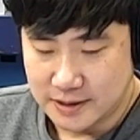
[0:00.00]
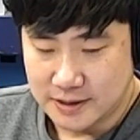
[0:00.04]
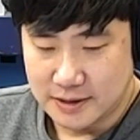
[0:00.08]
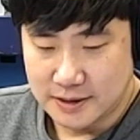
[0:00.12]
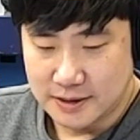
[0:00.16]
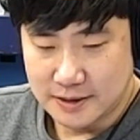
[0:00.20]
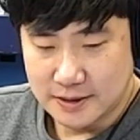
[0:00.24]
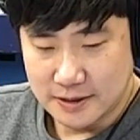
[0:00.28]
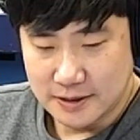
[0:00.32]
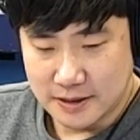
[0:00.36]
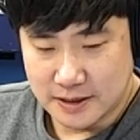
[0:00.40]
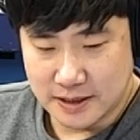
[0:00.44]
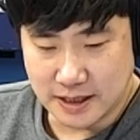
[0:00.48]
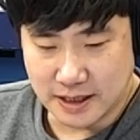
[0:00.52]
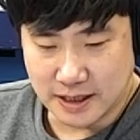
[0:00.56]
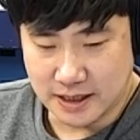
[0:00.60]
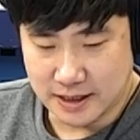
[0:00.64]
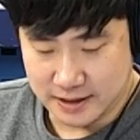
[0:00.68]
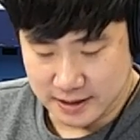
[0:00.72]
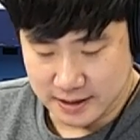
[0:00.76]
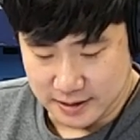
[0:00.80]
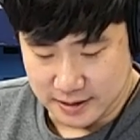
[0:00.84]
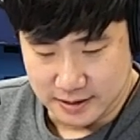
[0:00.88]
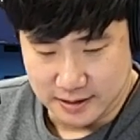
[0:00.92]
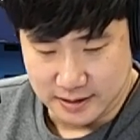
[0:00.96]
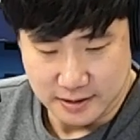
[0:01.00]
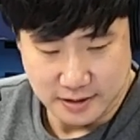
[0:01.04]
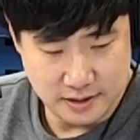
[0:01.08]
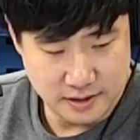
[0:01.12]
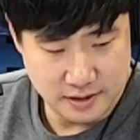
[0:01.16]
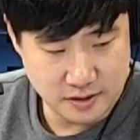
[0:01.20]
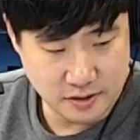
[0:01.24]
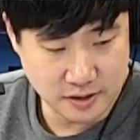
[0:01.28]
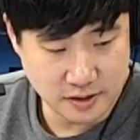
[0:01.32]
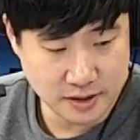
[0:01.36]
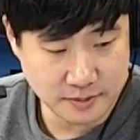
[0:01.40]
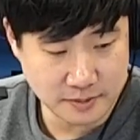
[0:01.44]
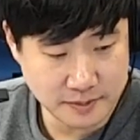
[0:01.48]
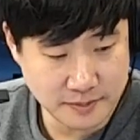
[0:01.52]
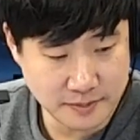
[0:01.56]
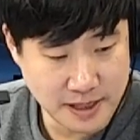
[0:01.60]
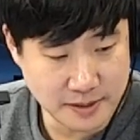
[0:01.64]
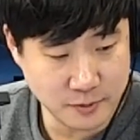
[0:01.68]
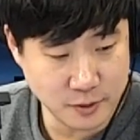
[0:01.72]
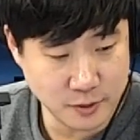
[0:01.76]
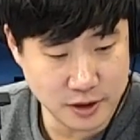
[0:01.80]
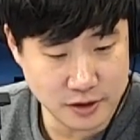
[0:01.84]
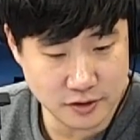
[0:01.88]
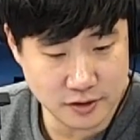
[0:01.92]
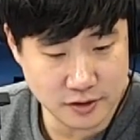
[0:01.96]
자 정답을 많이
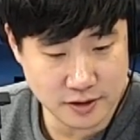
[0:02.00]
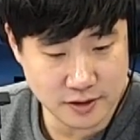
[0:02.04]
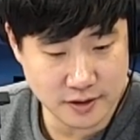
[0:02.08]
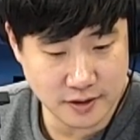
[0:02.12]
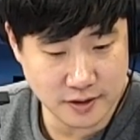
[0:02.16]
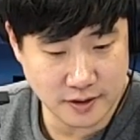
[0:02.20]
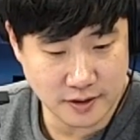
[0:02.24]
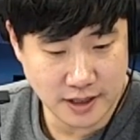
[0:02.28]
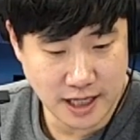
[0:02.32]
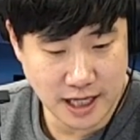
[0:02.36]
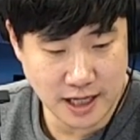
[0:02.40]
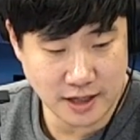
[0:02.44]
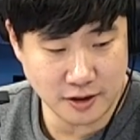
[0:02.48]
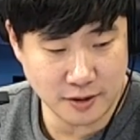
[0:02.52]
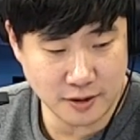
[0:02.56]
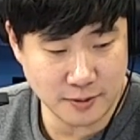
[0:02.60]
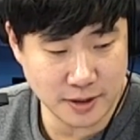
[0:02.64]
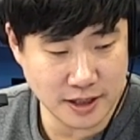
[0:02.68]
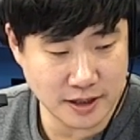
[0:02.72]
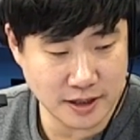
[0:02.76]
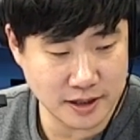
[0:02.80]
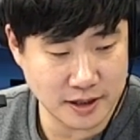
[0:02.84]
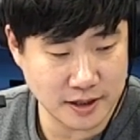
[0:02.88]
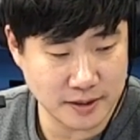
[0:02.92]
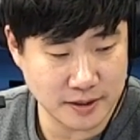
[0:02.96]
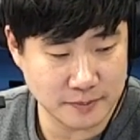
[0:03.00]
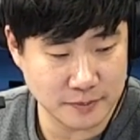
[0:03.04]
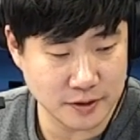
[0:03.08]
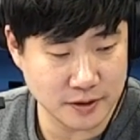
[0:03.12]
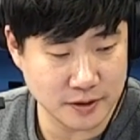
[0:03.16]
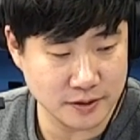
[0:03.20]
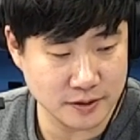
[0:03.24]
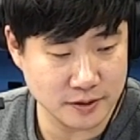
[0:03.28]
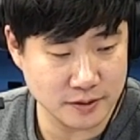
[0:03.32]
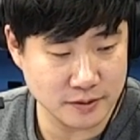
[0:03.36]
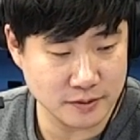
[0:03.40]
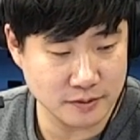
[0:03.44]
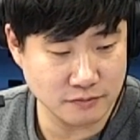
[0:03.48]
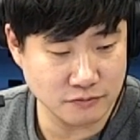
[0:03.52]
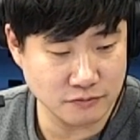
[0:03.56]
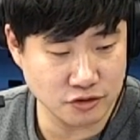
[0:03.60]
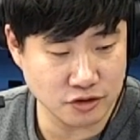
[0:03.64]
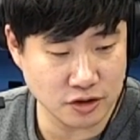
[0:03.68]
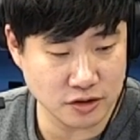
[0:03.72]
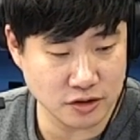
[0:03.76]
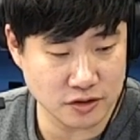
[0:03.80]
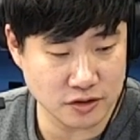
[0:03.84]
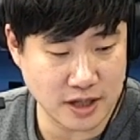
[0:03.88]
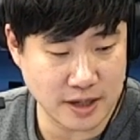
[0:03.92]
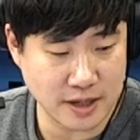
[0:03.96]
보내주셨어요. 한꺼번에 한번
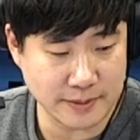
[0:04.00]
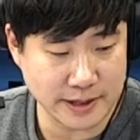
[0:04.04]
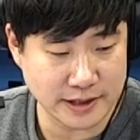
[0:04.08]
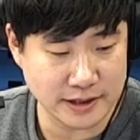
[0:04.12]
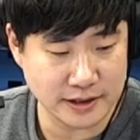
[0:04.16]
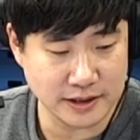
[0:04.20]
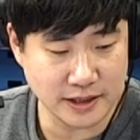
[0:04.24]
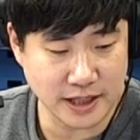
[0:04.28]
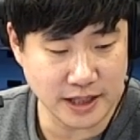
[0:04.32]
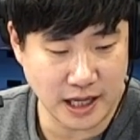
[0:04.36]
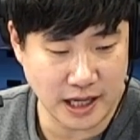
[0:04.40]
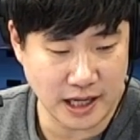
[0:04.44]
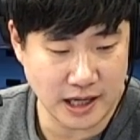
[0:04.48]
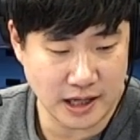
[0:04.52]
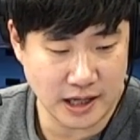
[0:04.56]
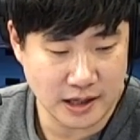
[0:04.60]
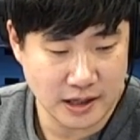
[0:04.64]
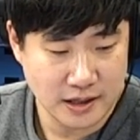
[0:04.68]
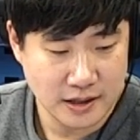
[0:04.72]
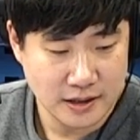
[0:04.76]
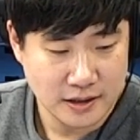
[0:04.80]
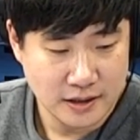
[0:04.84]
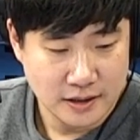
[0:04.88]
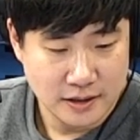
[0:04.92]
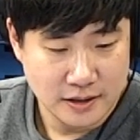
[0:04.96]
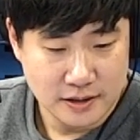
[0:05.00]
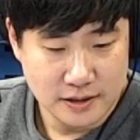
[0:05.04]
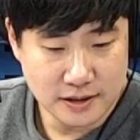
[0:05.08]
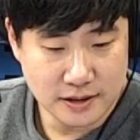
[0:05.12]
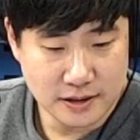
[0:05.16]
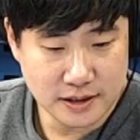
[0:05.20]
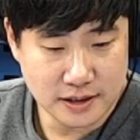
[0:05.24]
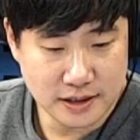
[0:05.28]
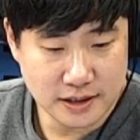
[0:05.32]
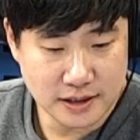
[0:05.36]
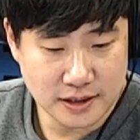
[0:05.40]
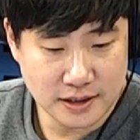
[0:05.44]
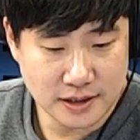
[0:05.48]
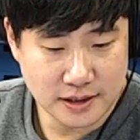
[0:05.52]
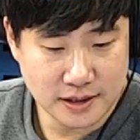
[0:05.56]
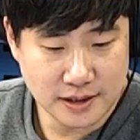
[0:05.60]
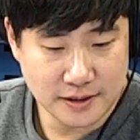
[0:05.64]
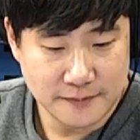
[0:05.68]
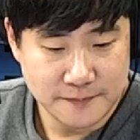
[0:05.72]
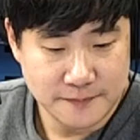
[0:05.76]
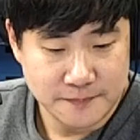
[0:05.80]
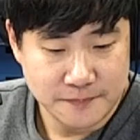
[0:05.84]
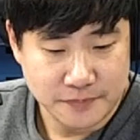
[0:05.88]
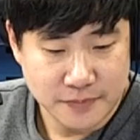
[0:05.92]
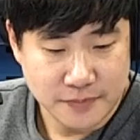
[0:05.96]
묶어서 내봤는데 어,
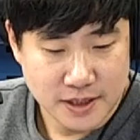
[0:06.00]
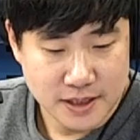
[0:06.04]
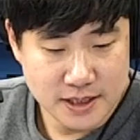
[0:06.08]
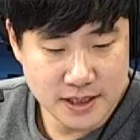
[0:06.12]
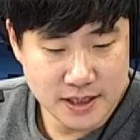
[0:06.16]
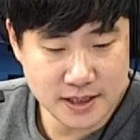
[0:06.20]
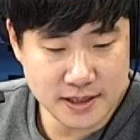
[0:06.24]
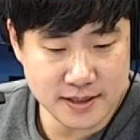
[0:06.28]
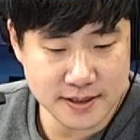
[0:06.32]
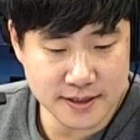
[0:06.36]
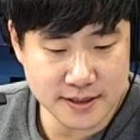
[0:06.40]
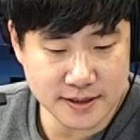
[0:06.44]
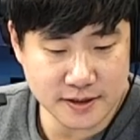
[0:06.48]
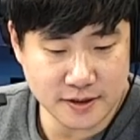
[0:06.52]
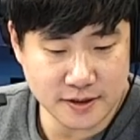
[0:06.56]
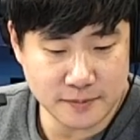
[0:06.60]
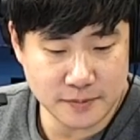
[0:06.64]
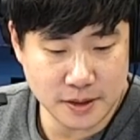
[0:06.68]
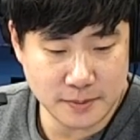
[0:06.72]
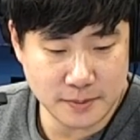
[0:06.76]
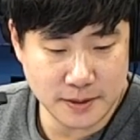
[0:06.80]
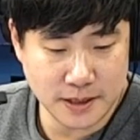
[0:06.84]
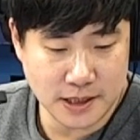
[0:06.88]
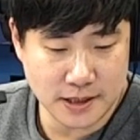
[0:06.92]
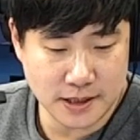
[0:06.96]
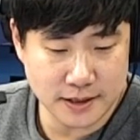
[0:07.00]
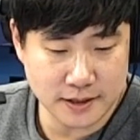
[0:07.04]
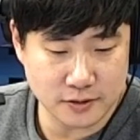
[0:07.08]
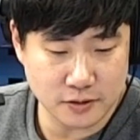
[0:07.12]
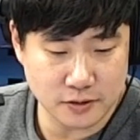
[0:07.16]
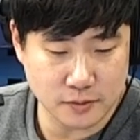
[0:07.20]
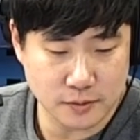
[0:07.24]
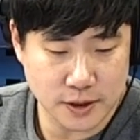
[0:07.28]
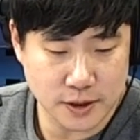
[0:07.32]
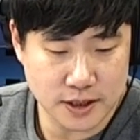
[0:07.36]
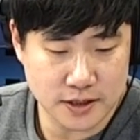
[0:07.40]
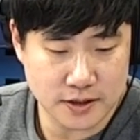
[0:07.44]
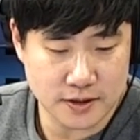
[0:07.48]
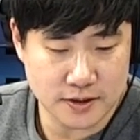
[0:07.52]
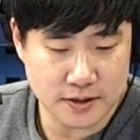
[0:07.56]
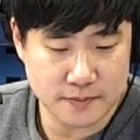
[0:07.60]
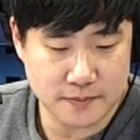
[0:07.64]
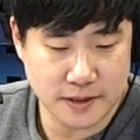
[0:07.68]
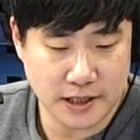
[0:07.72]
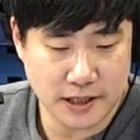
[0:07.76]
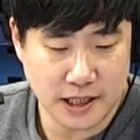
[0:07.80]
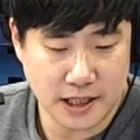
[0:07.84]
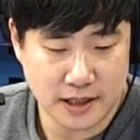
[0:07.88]
신승엽님이 1등으로 보내셨습니다.